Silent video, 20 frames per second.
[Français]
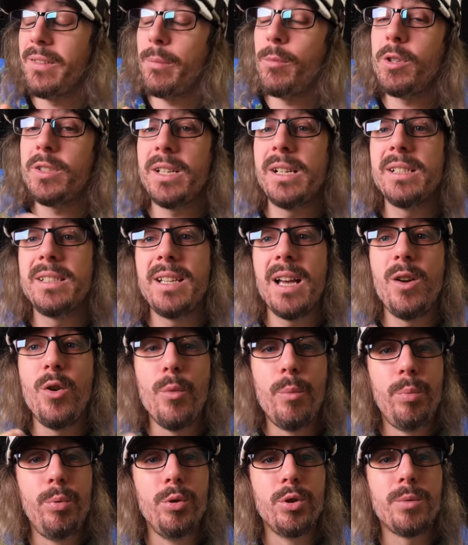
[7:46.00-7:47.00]
vraiment celle qui a le
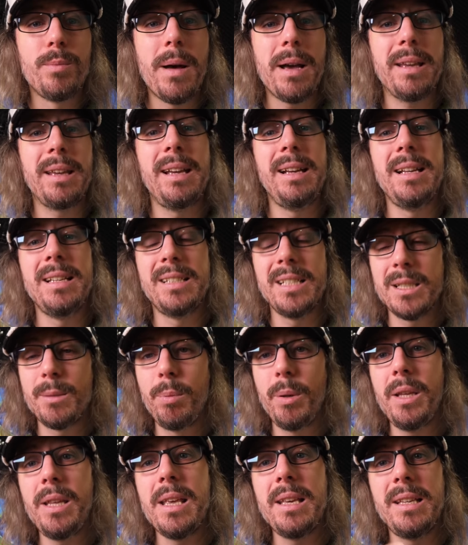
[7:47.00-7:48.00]
plus marqué les
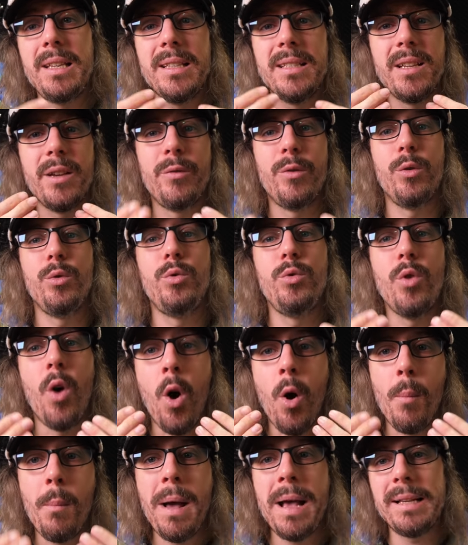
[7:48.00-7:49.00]
esprits et qui s'est vendue
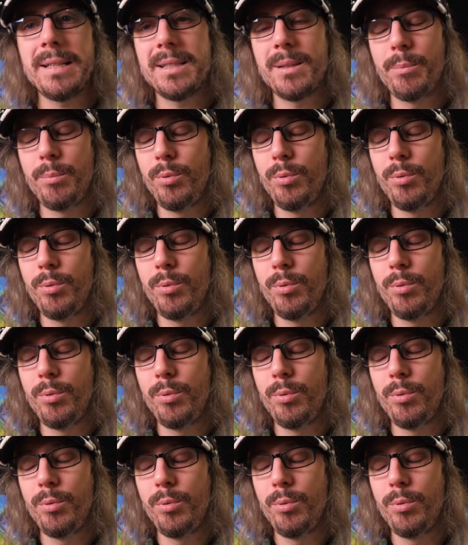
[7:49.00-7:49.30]
en masse,